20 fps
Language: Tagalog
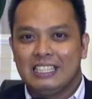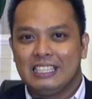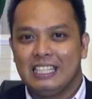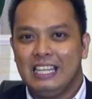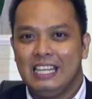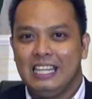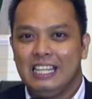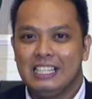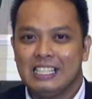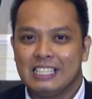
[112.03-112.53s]

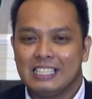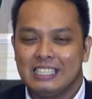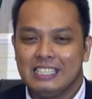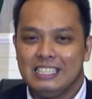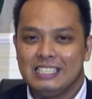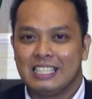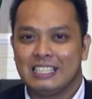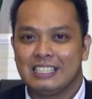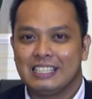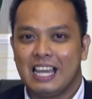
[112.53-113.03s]
talagang
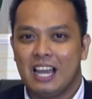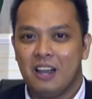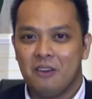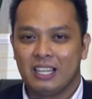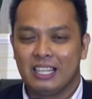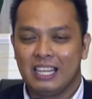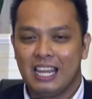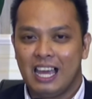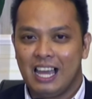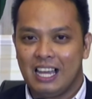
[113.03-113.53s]
isang
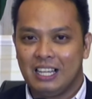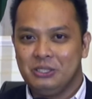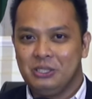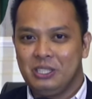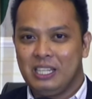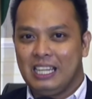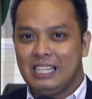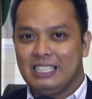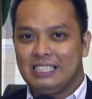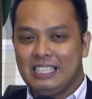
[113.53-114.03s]
tawag laang
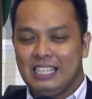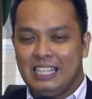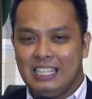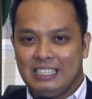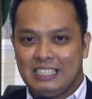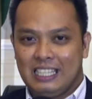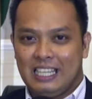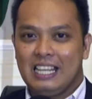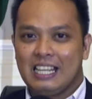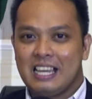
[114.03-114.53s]
ho natin ay
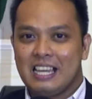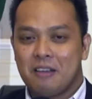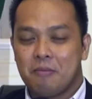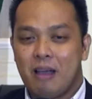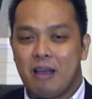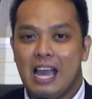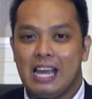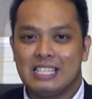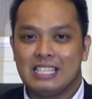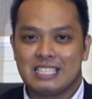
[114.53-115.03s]
talagang
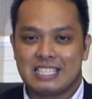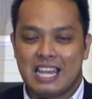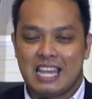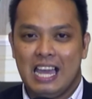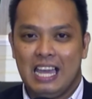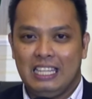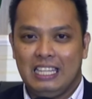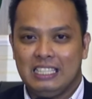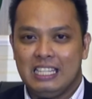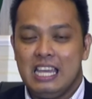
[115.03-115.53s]

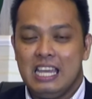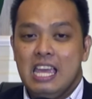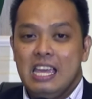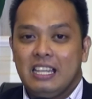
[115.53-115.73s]
maaasahan.